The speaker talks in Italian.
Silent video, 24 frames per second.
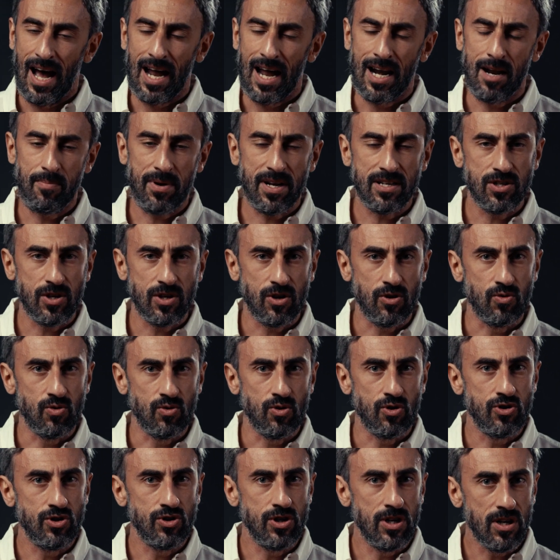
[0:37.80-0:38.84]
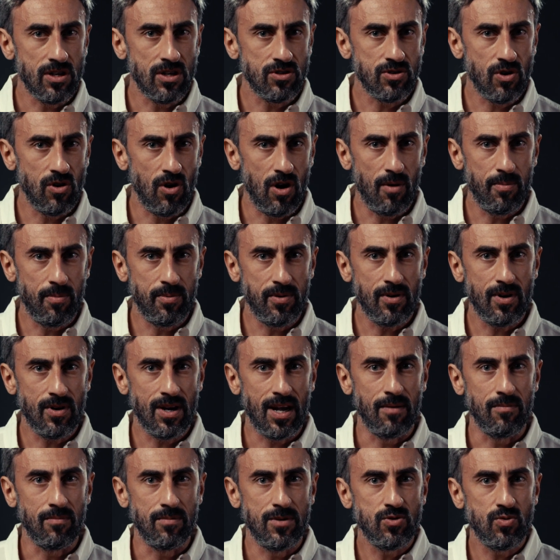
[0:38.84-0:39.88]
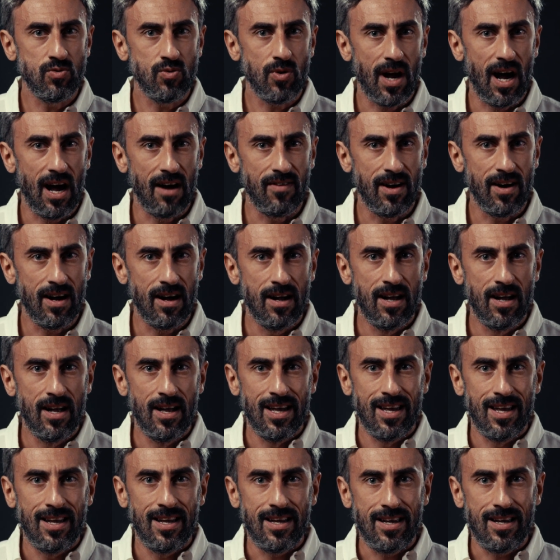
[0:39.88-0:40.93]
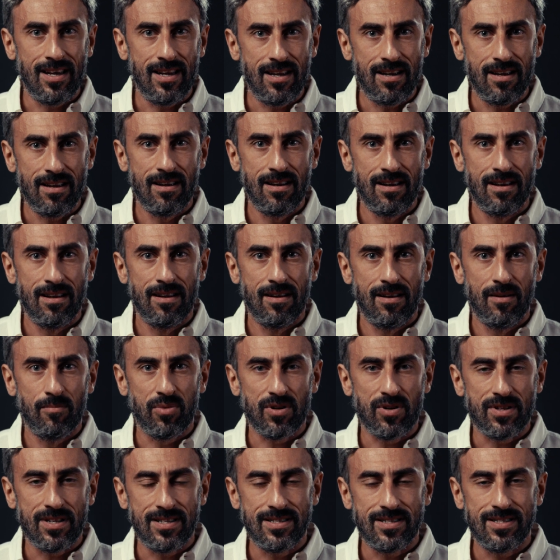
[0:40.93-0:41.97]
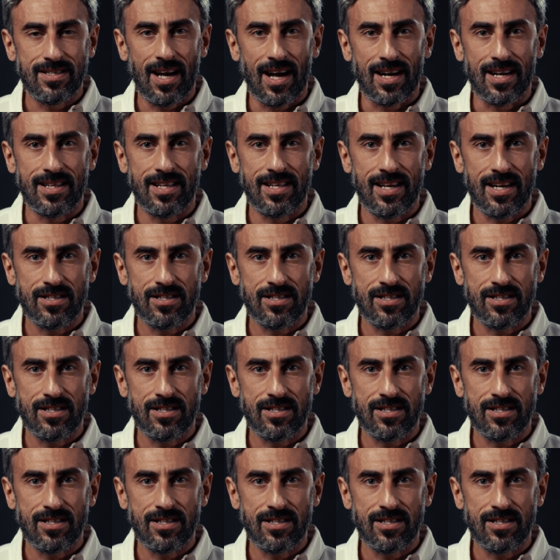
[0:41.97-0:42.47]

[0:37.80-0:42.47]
alle prese con un oscilloscopio che misurava i potenziali di